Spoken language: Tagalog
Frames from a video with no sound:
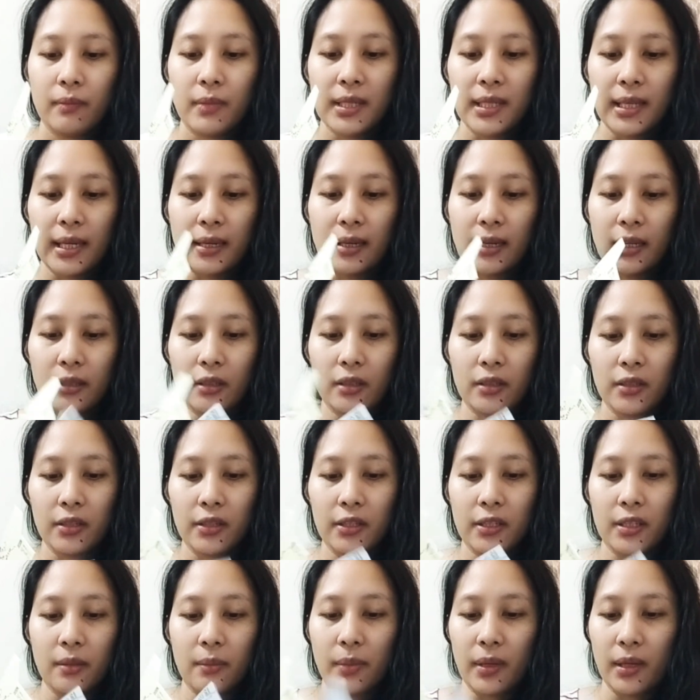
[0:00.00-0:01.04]
Isa natin
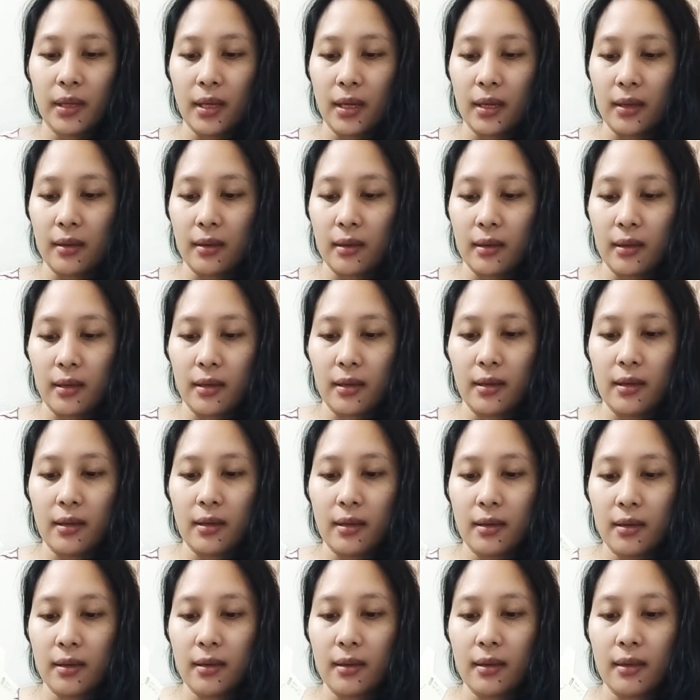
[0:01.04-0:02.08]
certificate.
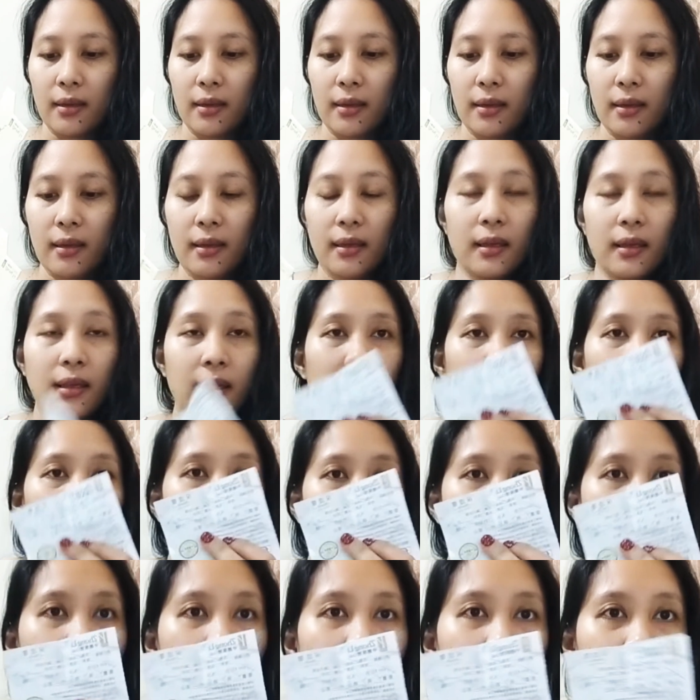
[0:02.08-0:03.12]
Yan.
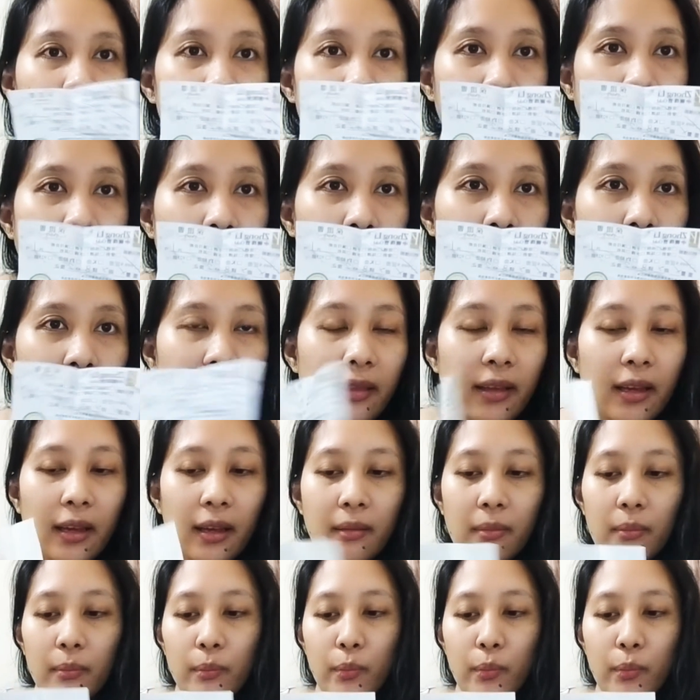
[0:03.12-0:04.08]
999.9